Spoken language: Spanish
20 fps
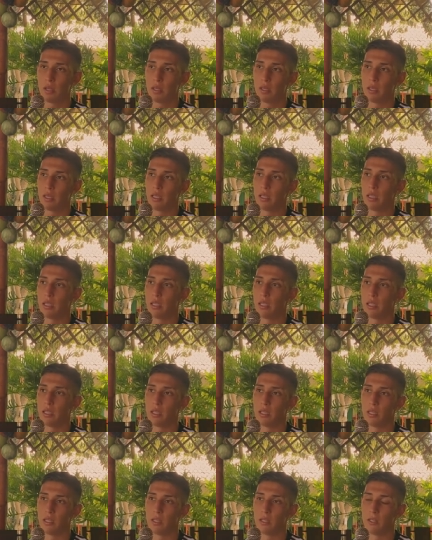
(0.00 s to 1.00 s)

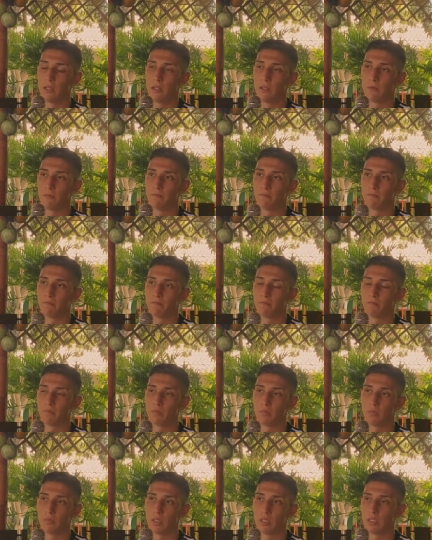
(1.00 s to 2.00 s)
y,
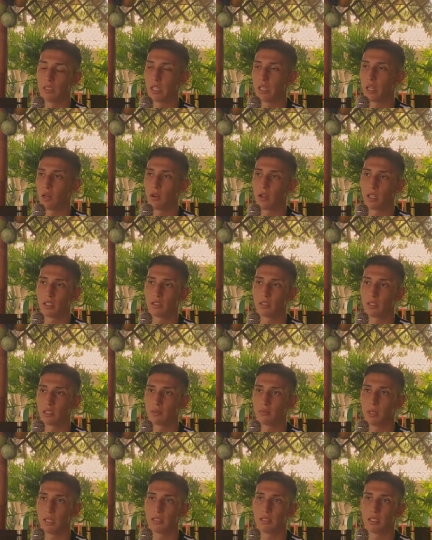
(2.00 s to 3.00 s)
sí, creo que es,
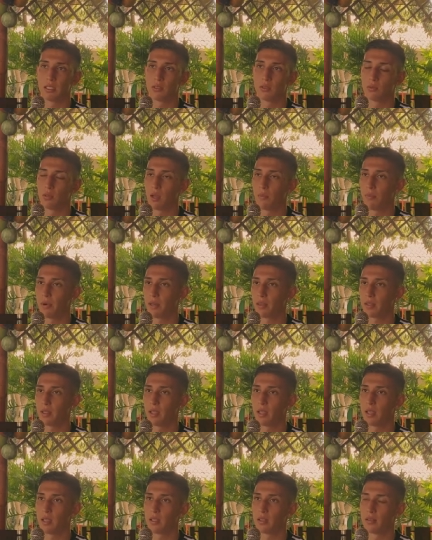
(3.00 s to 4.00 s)
más es una
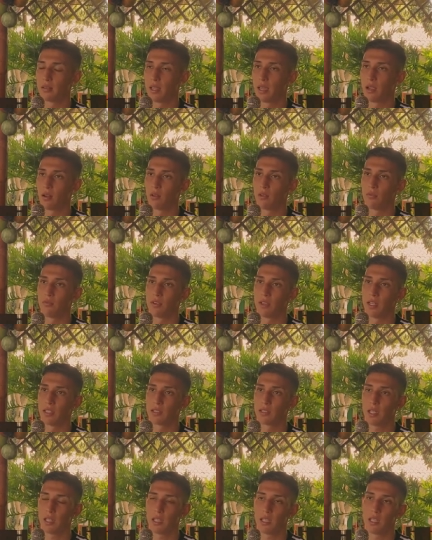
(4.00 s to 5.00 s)
parte de,
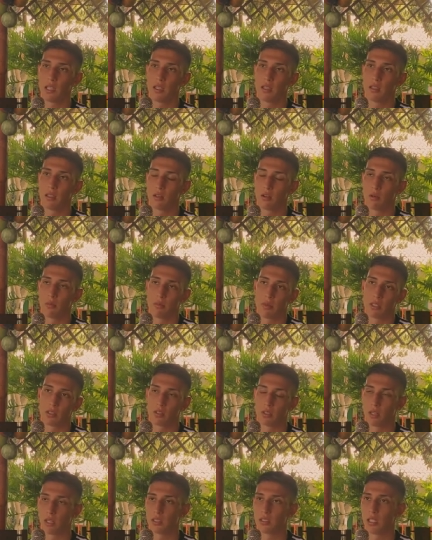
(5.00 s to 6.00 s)
confianza y
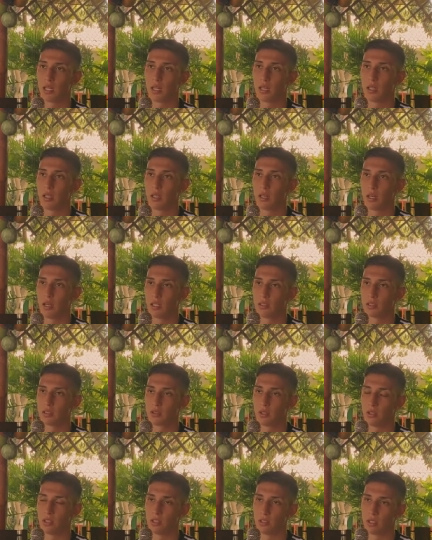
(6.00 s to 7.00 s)
convicción hacia
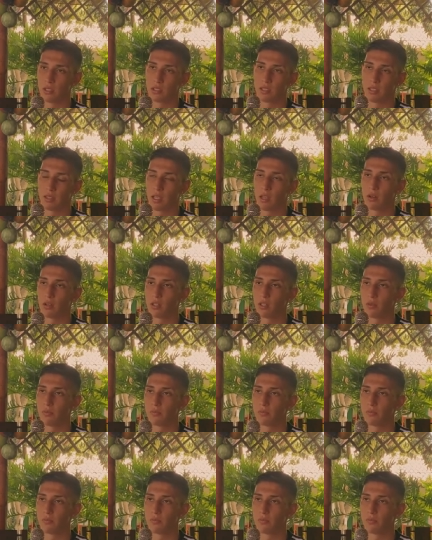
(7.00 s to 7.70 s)
las condiciones que tengo yo.